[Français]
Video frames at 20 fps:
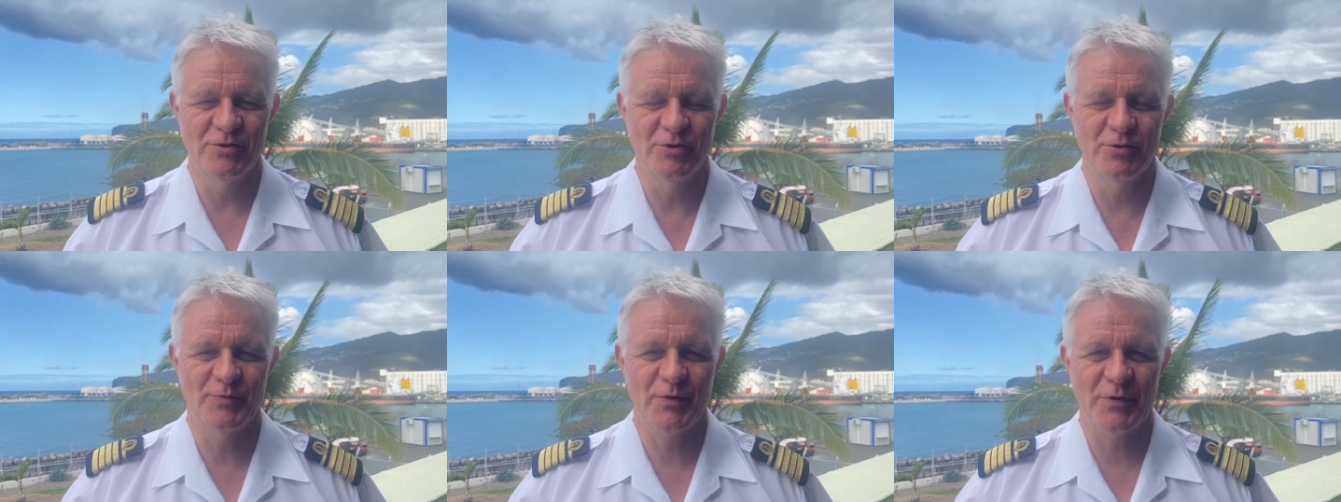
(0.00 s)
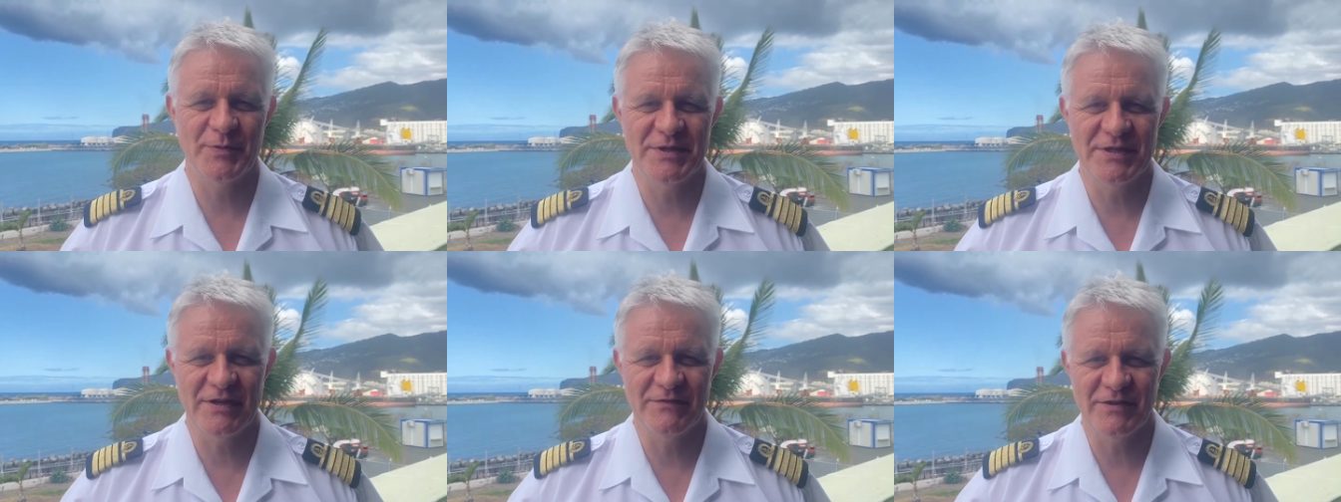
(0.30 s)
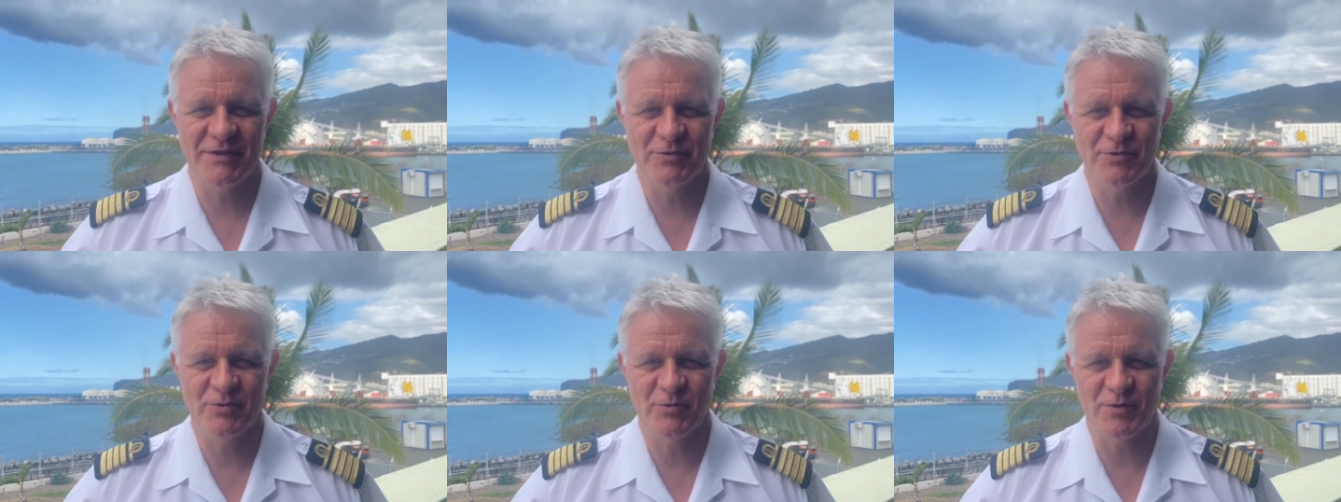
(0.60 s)
Le premier
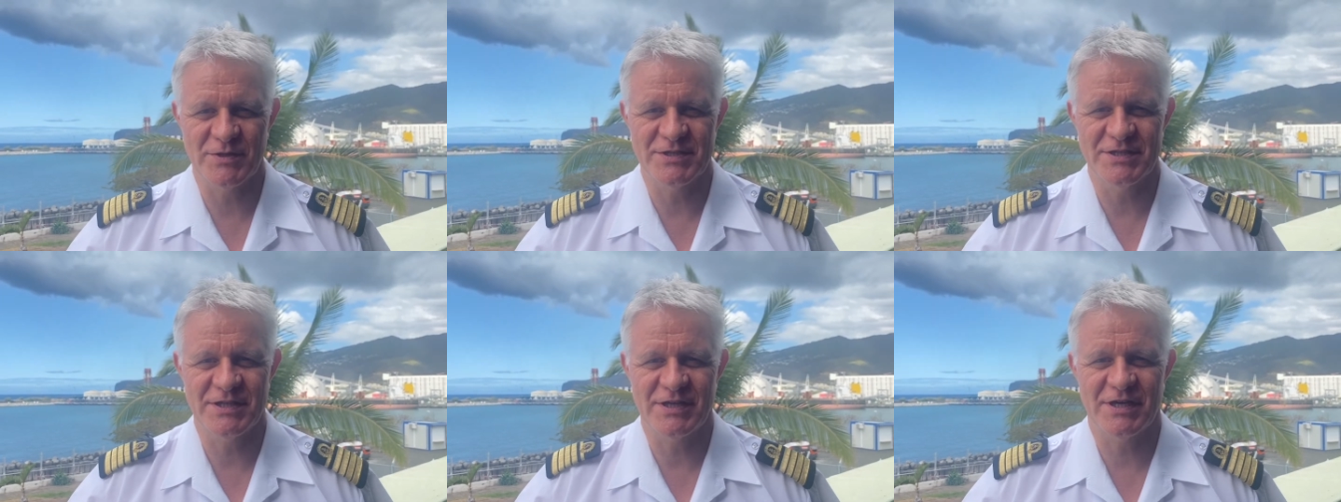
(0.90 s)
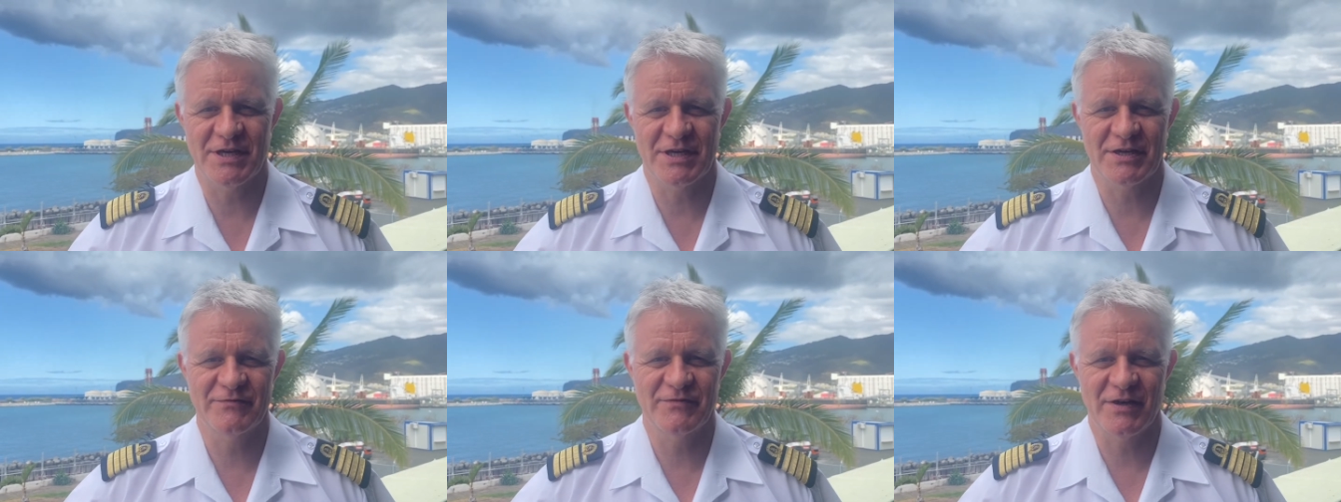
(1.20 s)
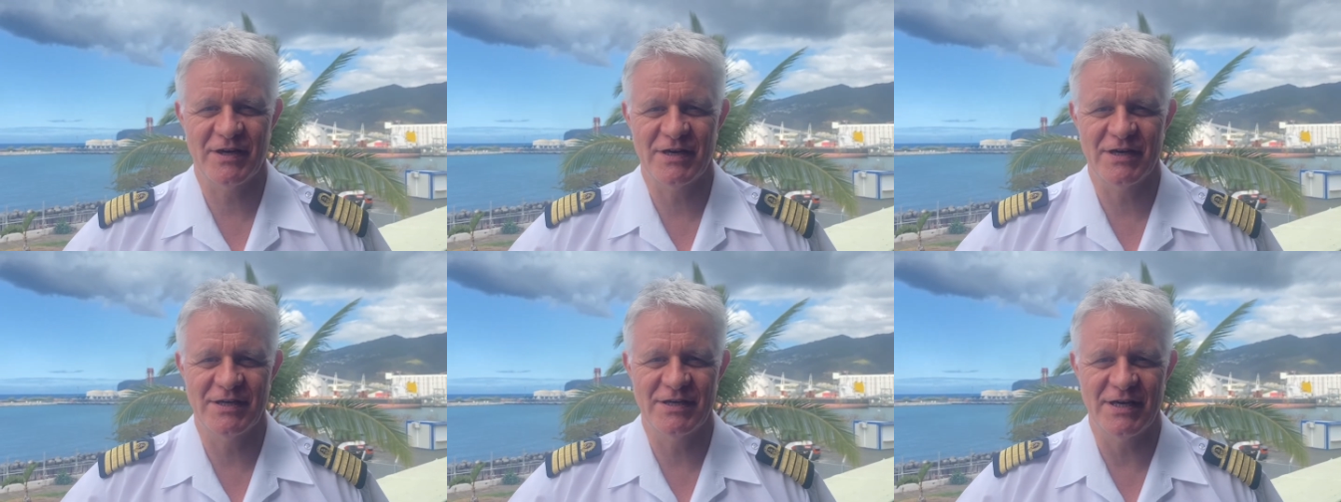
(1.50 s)
navire de croisière
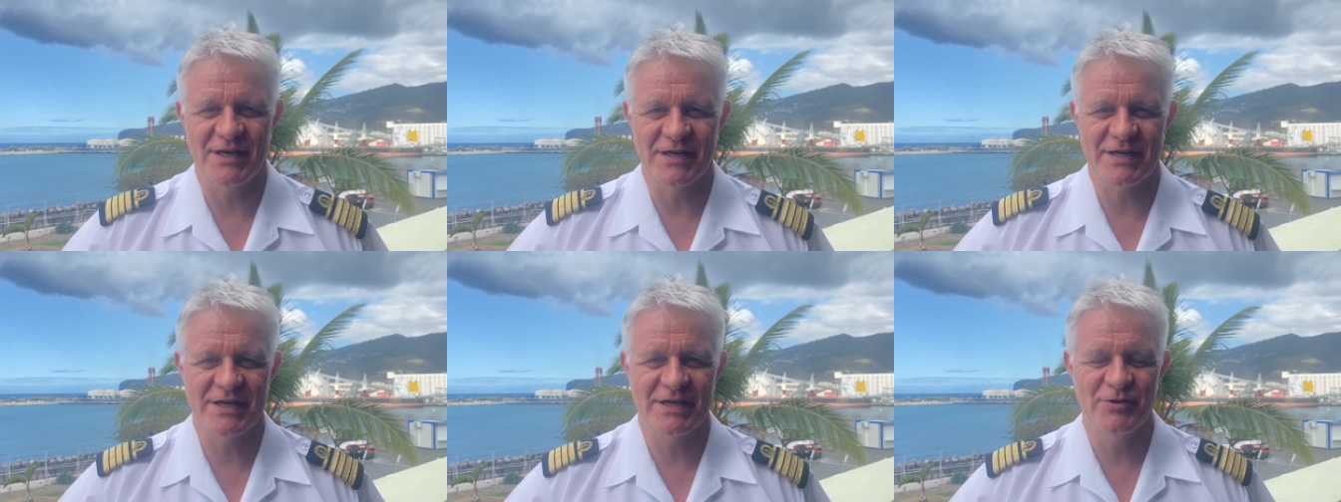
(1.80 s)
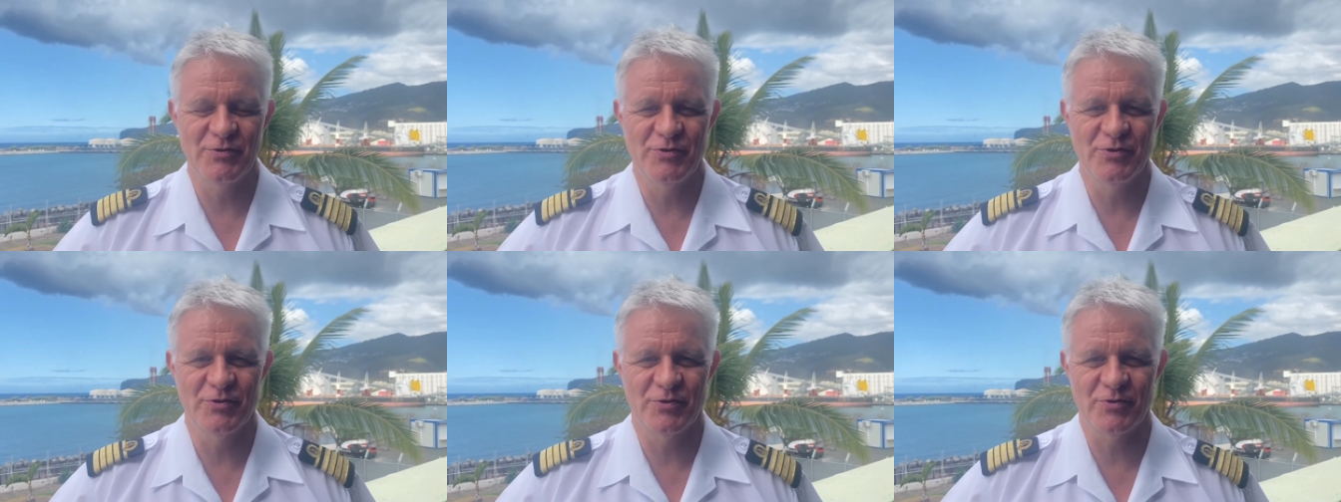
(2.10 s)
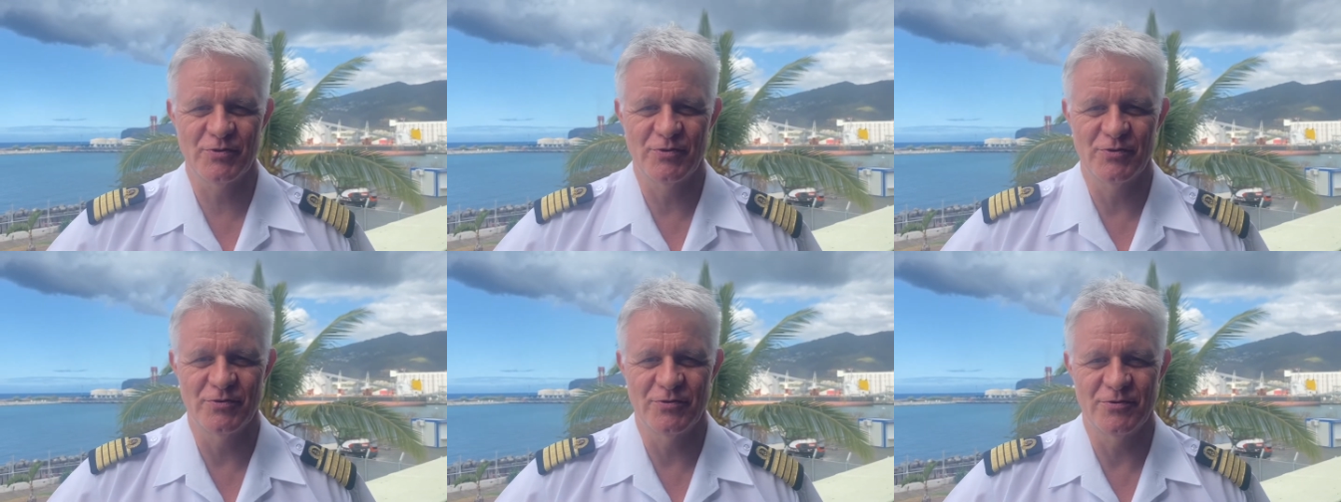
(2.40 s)
arrivera à La
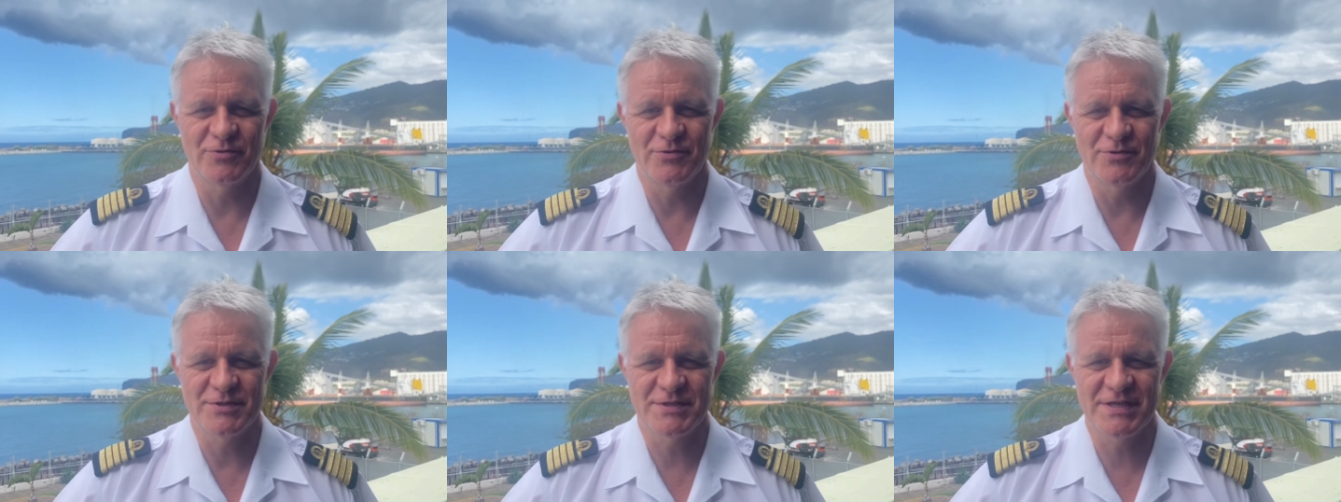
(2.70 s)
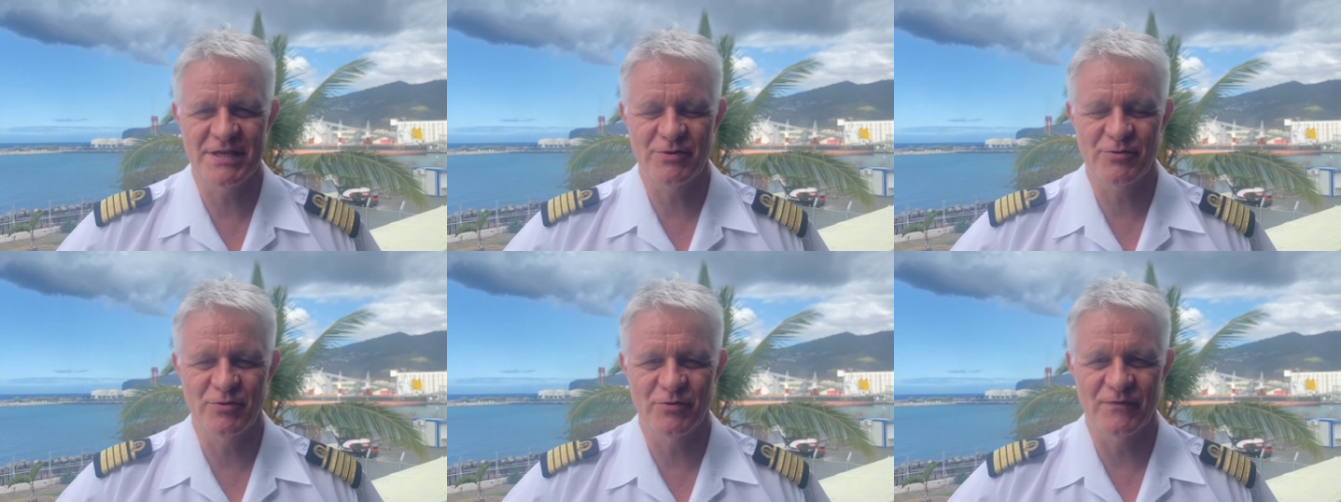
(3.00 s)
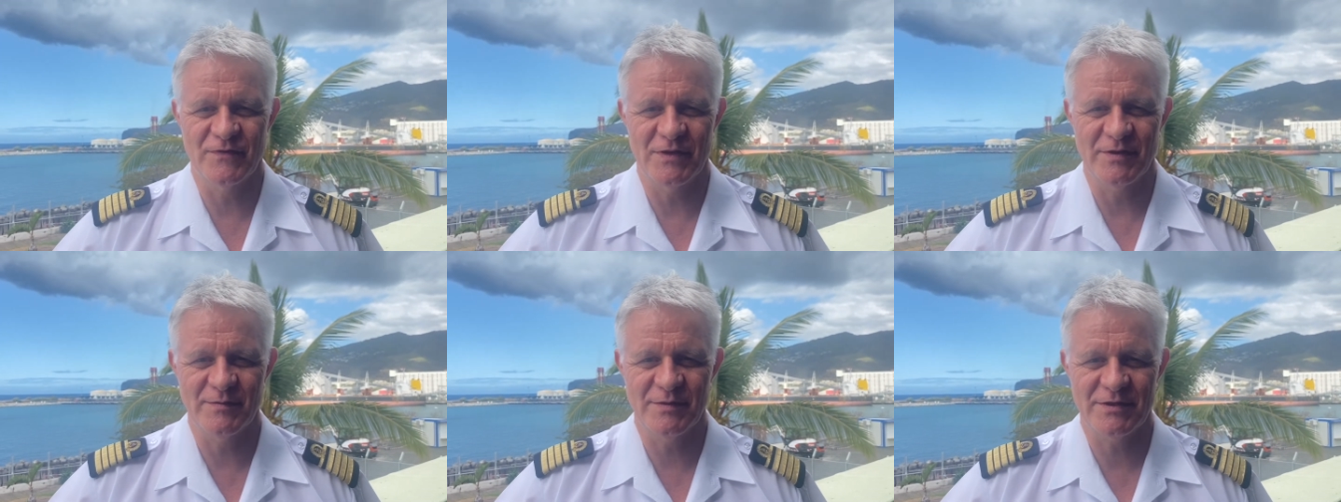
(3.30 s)
Réunion le 7
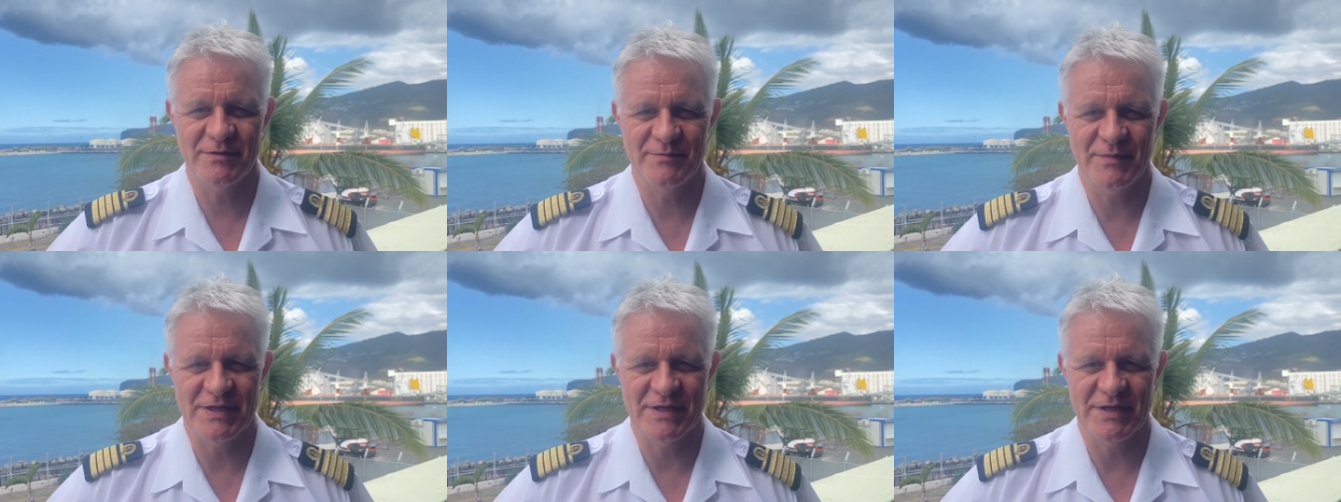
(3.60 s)
novembre